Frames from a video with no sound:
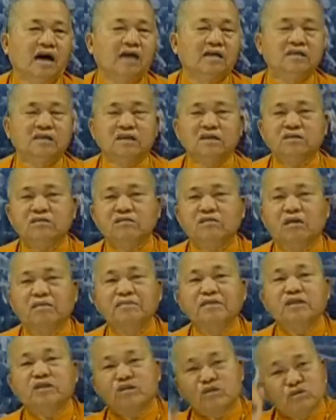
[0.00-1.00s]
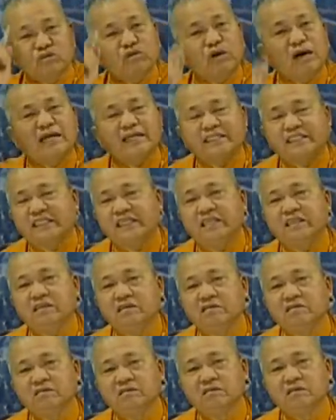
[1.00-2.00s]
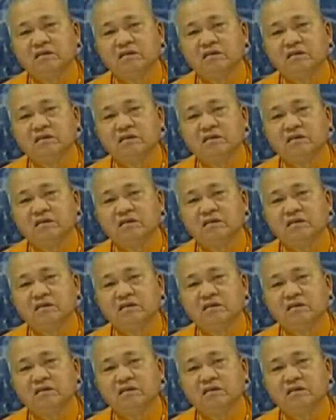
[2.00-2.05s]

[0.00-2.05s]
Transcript: 啊，这是我们出发心，